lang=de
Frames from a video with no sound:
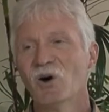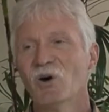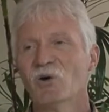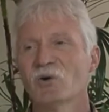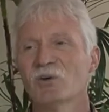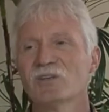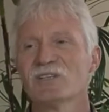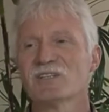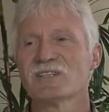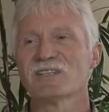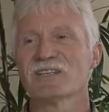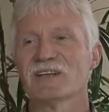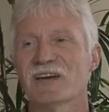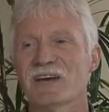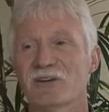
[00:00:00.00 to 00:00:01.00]
und
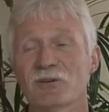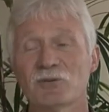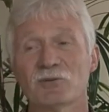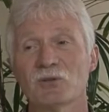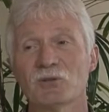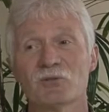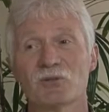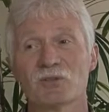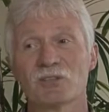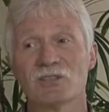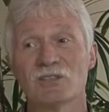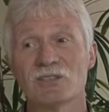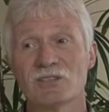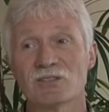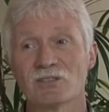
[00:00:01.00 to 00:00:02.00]
eröffnet
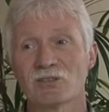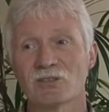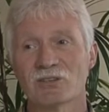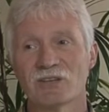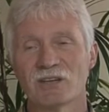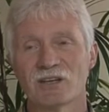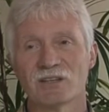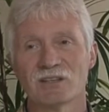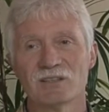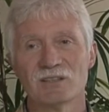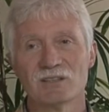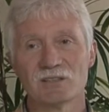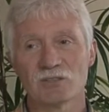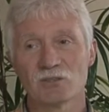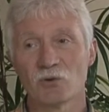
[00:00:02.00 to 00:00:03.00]
wird dieses, Kon
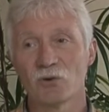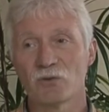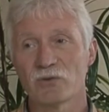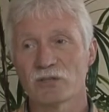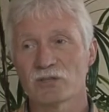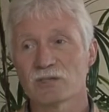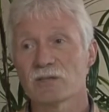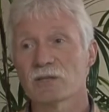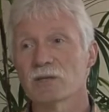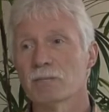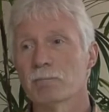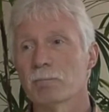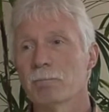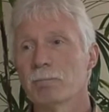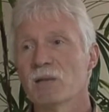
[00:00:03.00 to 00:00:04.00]
dieses Chorfest
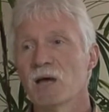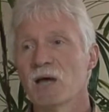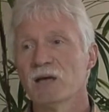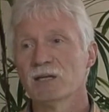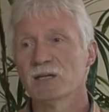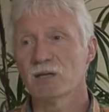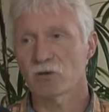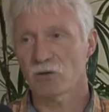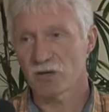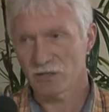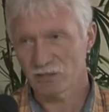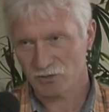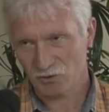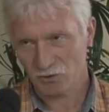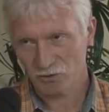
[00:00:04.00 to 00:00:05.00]
im in der
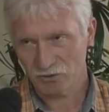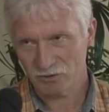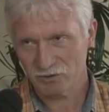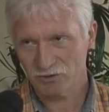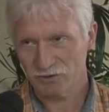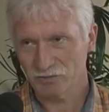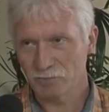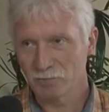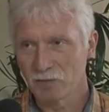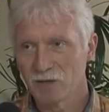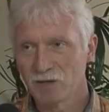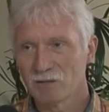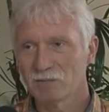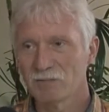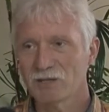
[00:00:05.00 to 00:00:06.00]
Johanneskirche
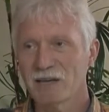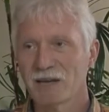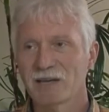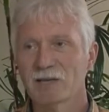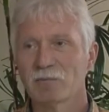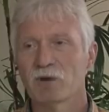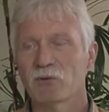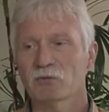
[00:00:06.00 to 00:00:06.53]
mit einem